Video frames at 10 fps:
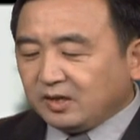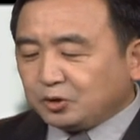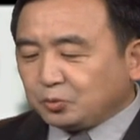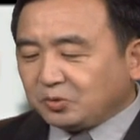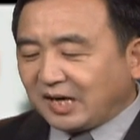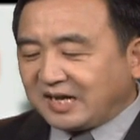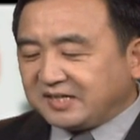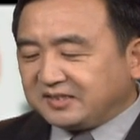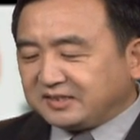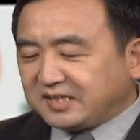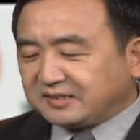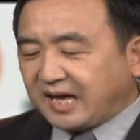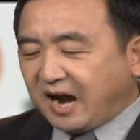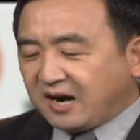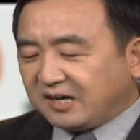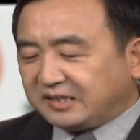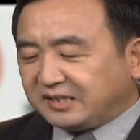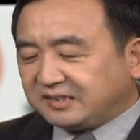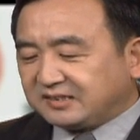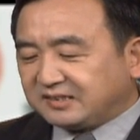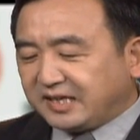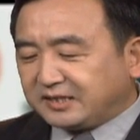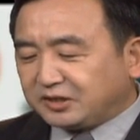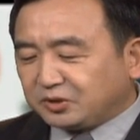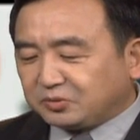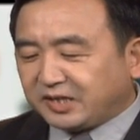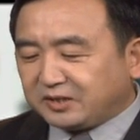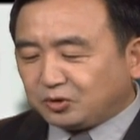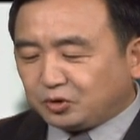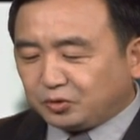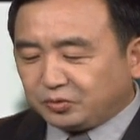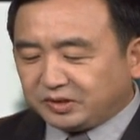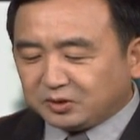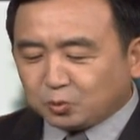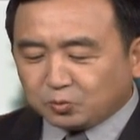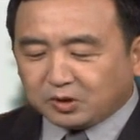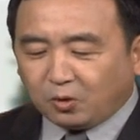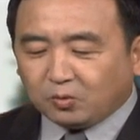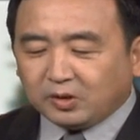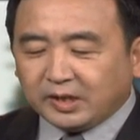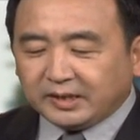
苏格兰人将在2014年秋天举行公投，